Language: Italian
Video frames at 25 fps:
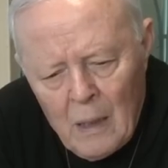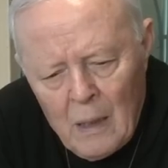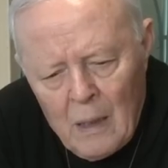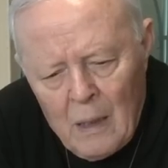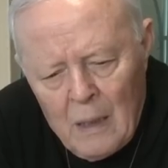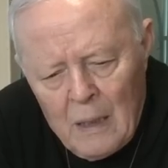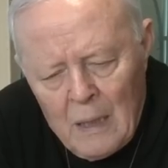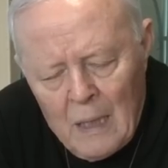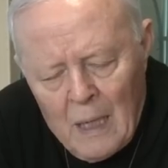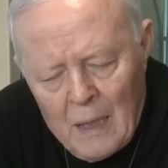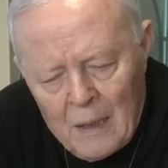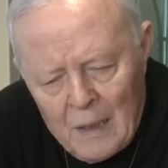
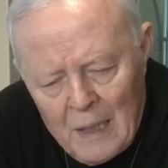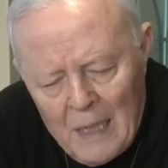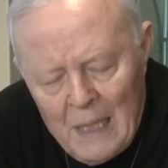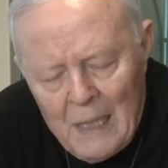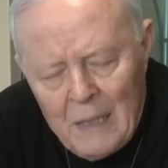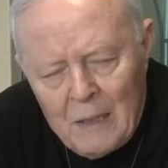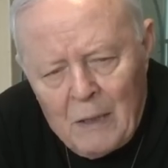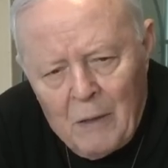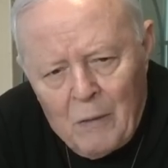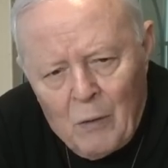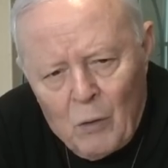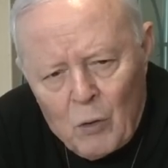gli
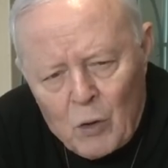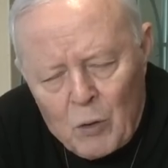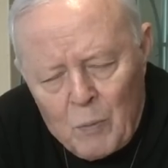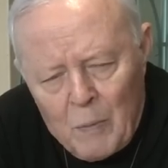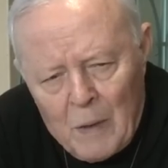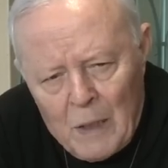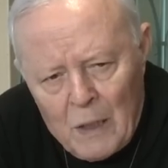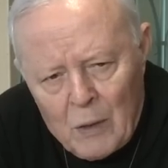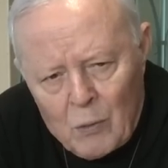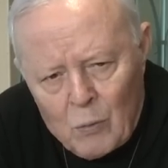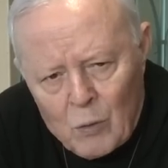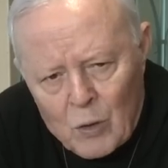aneliti dello
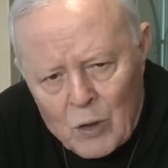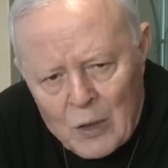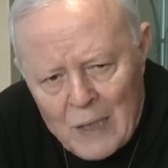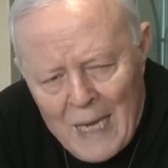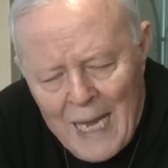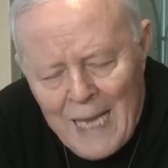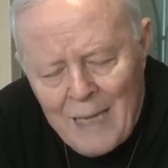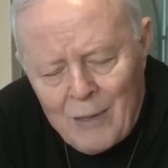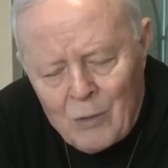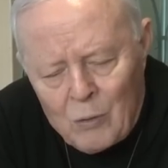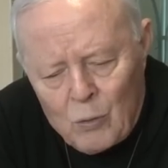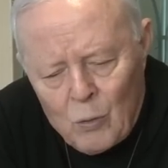Spirito
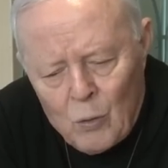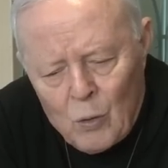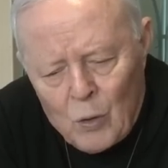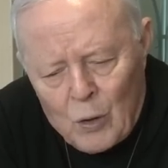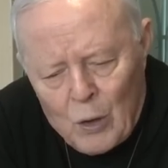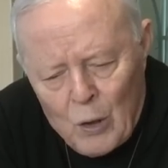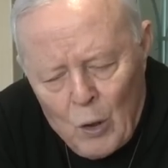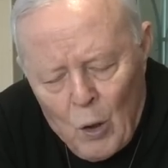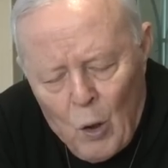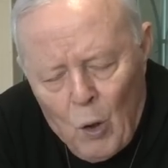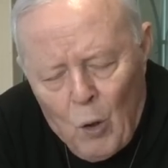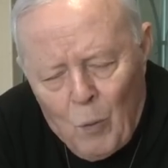Santo
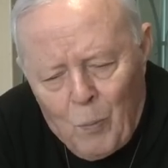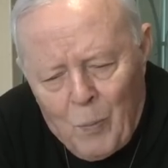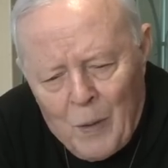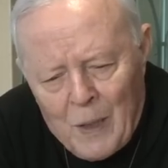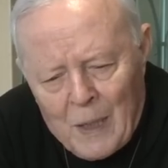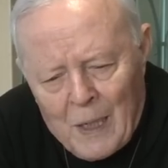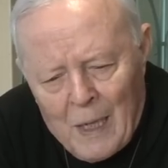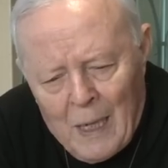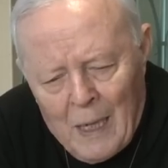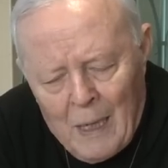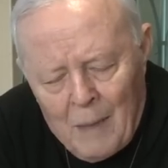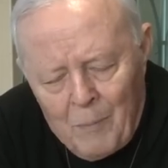che
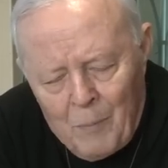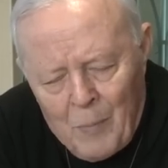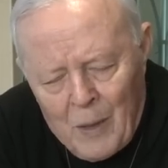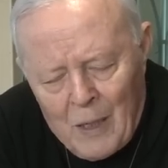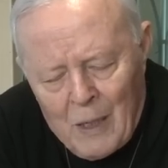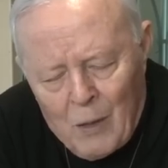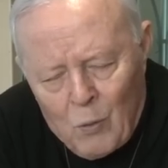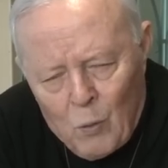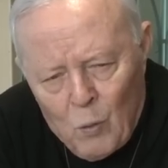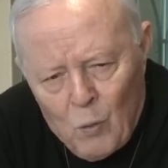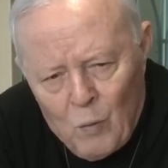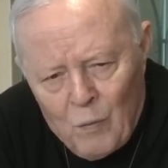opera per
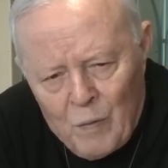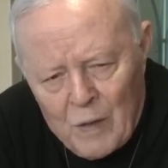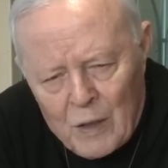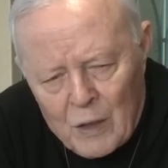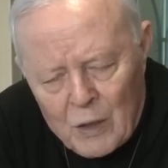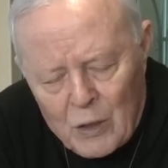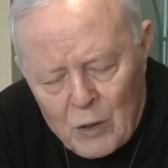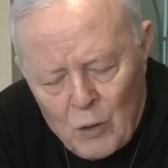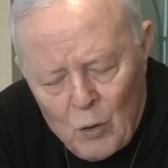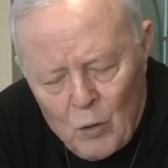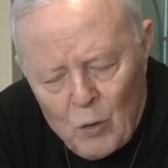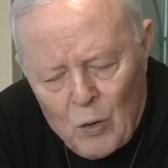la
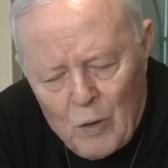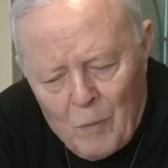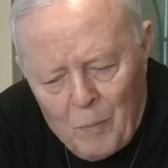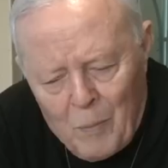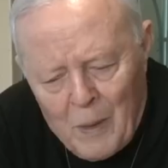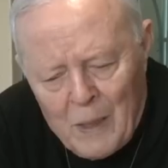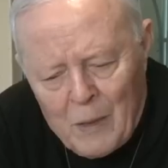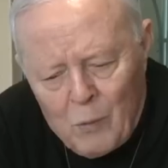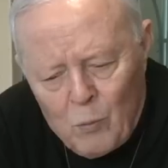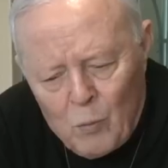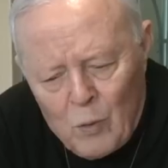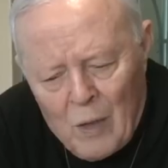conversione,
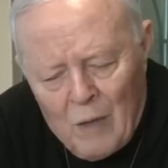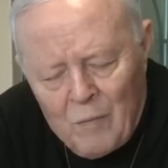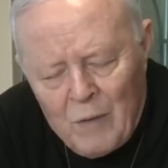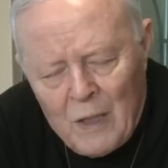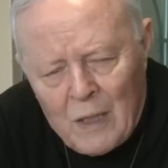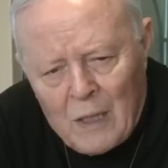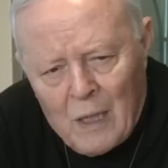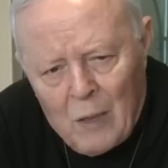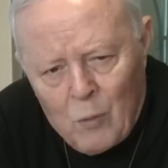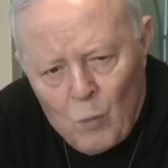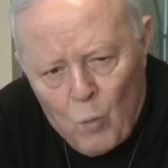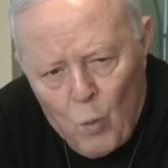per una
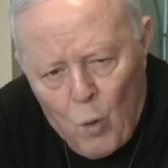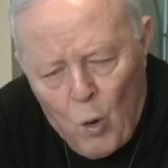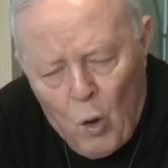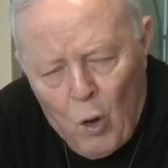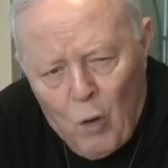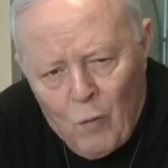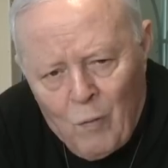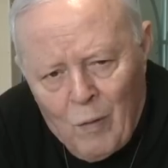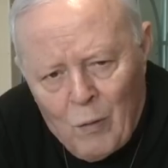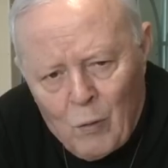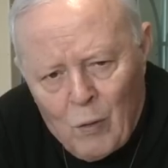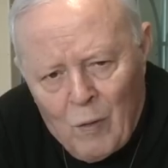vita
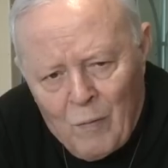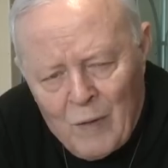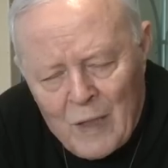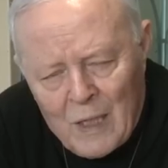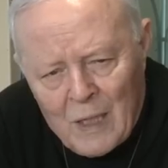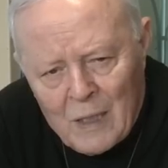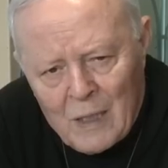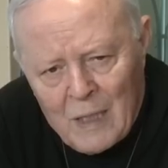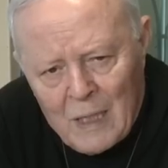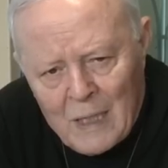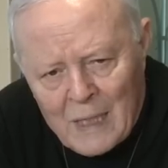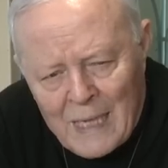nuova, una
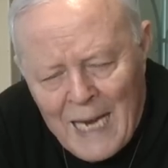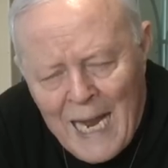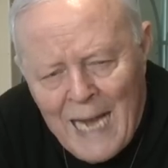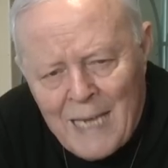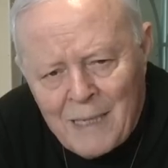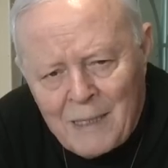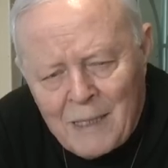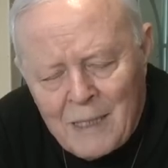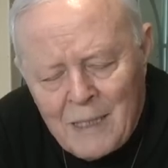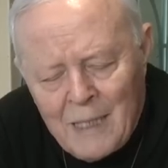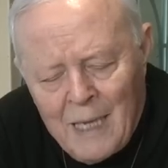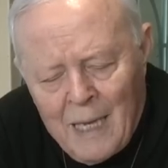vita di
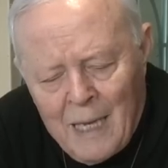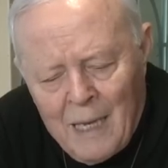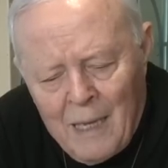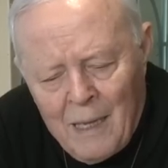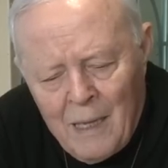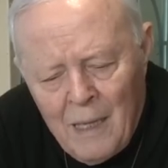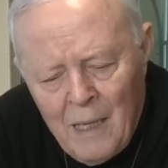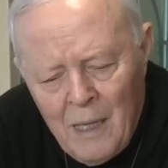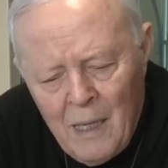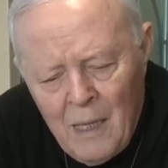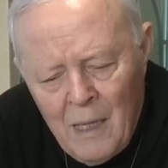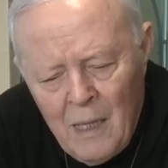grazia,
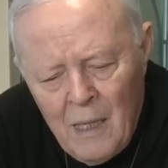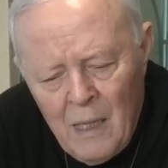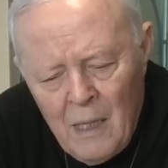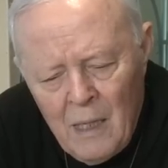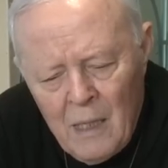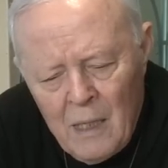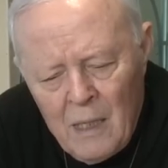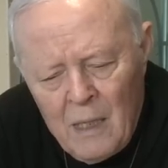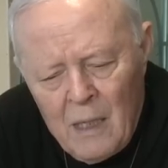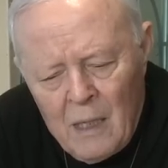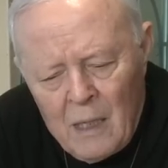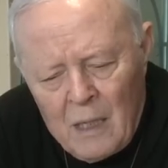
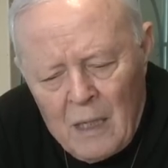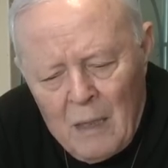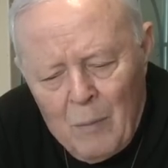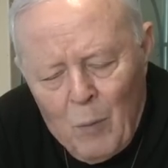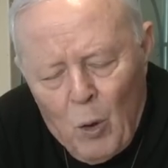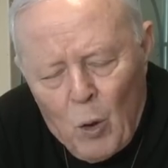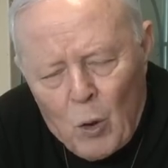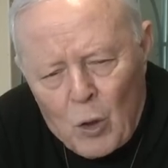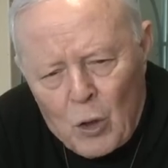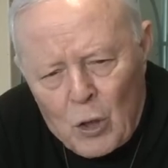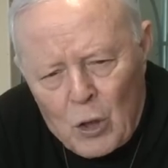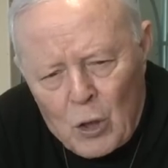il
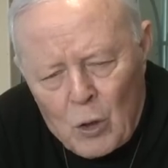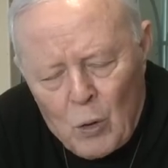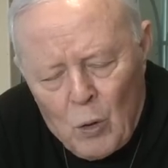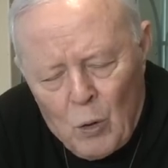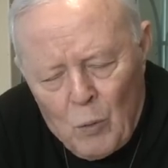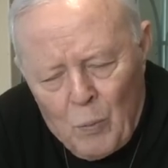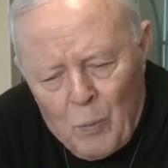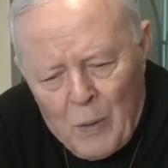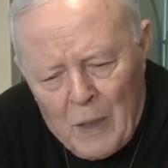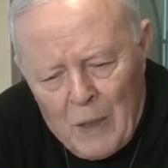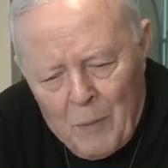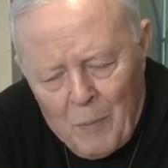
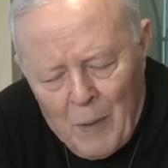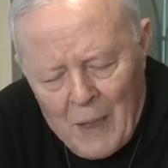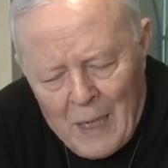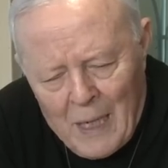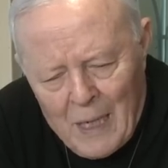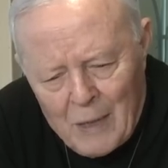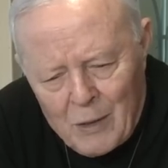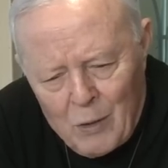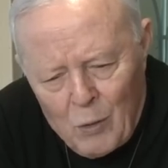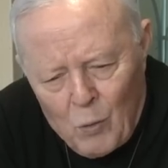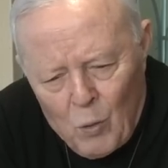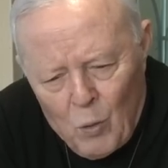rimorso per i
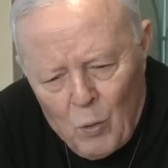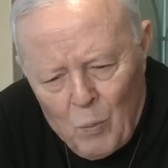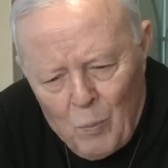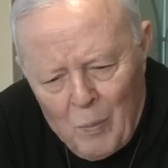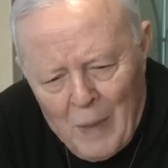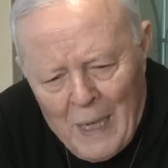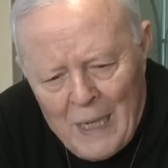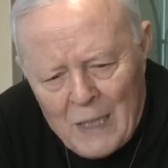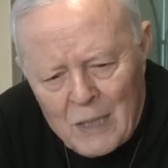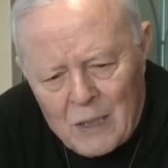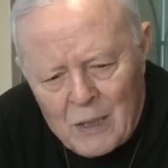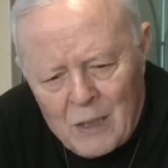peccati
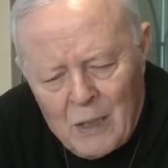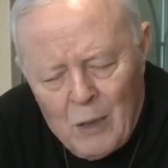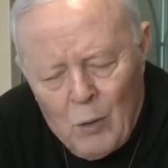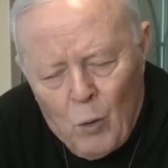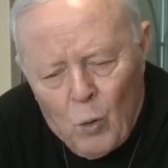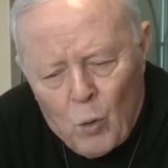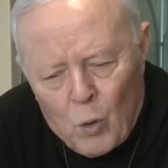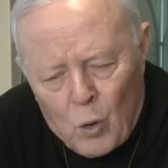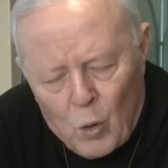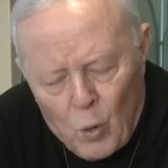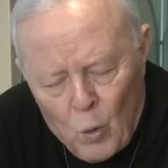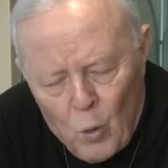commessi,
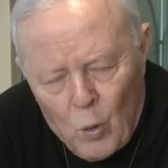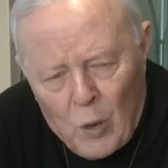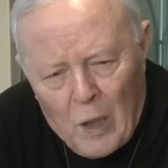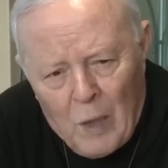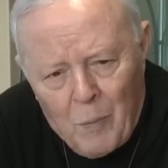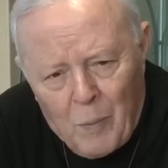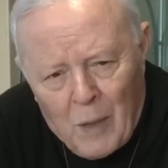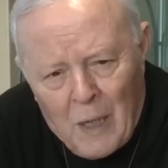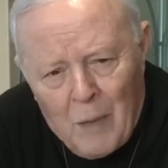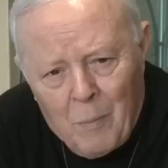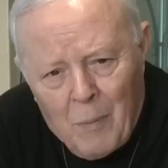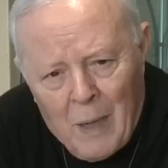l'orrore
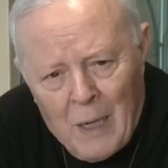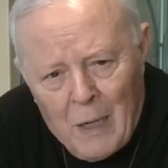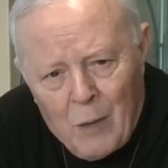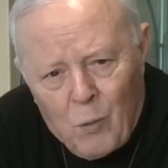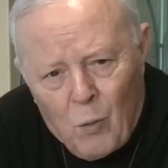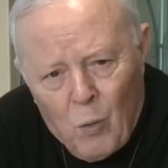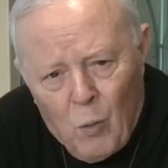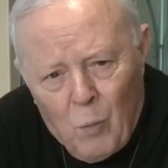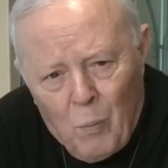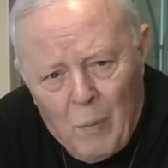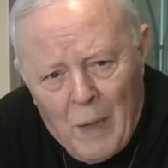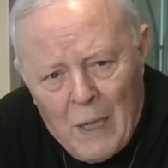per il male
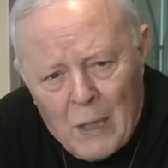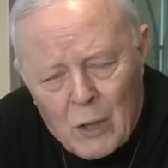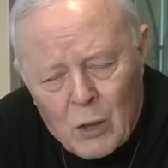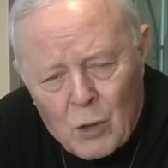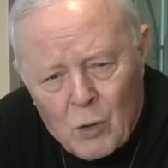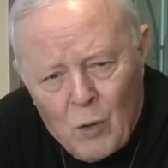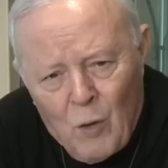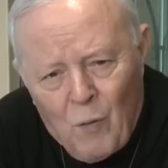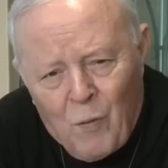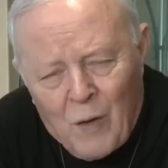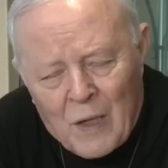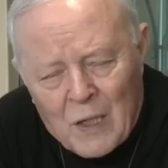
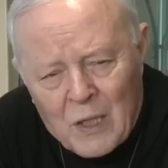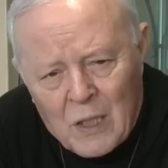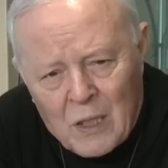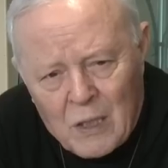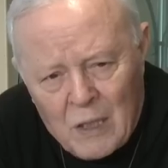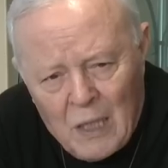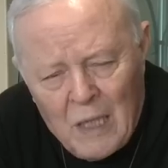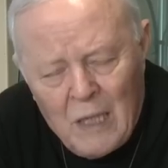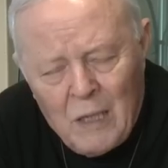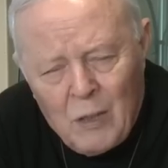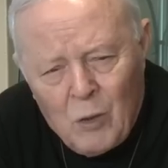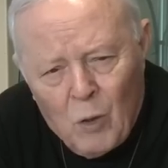commesso, il
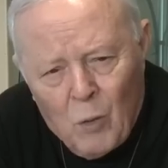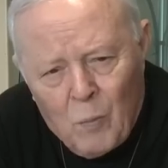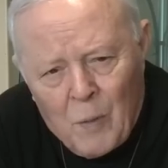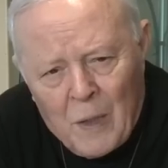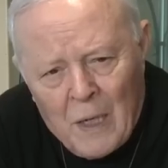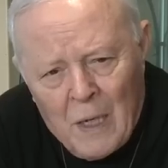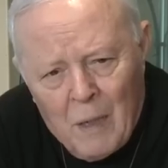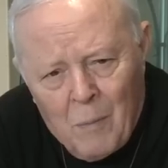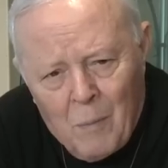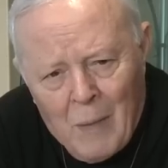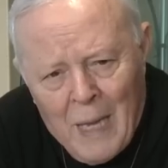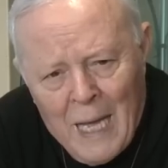fastidio per
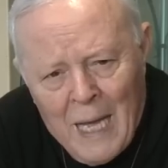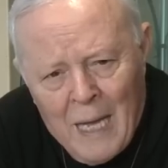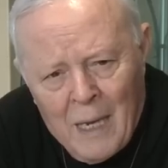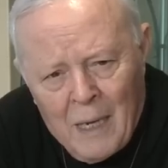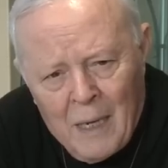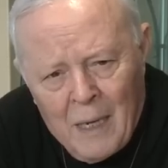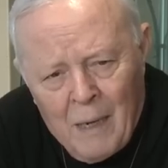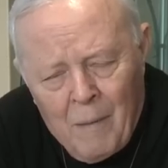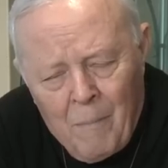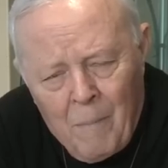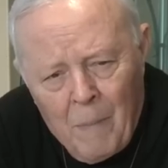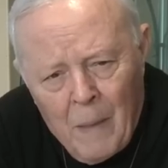il
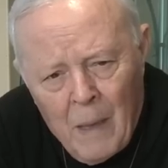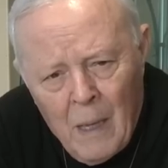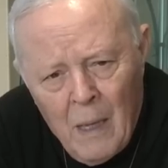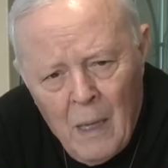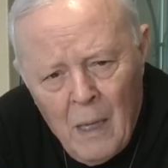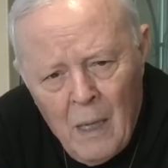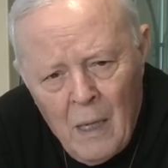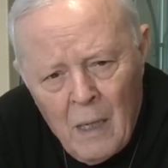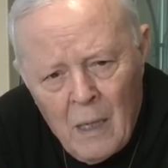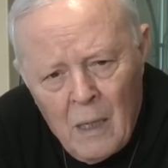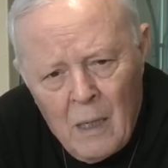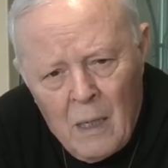male,
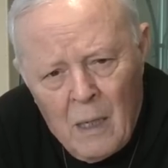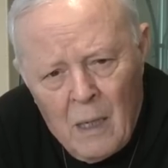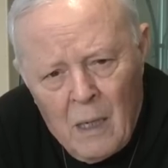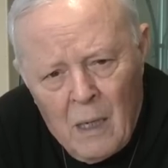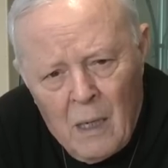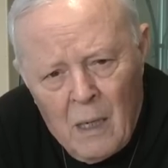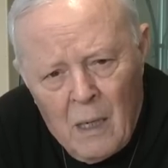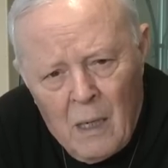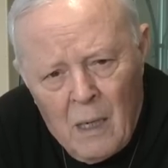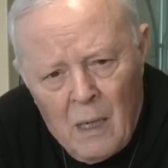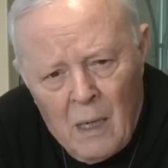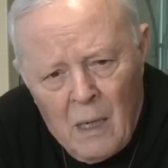
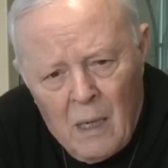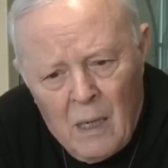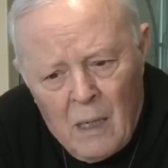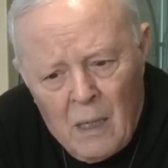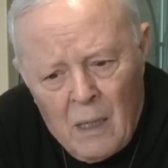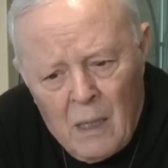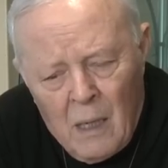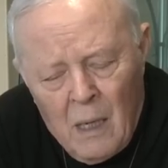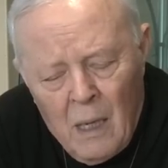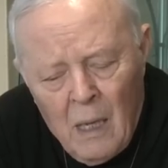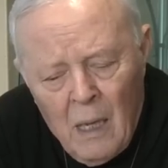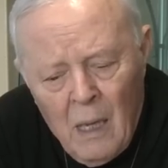
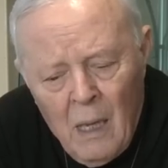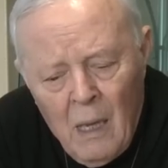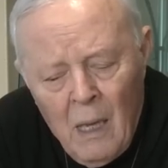e